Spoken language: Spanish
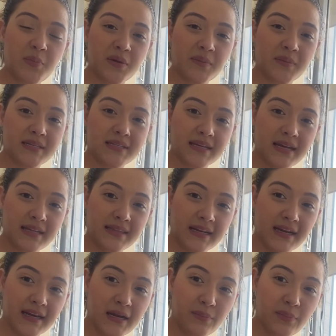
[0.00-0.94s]
primicia de
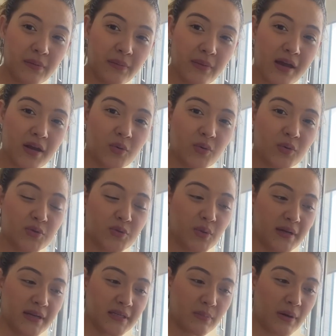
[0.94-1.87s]
tener el primer curso
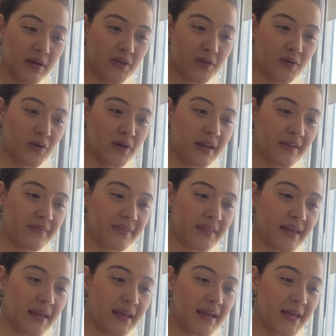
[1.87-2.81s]
en español
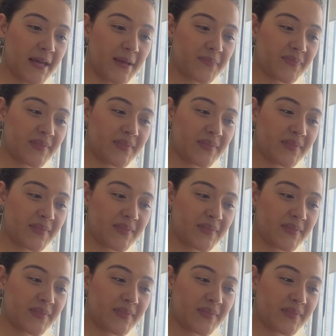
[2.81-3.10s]
de,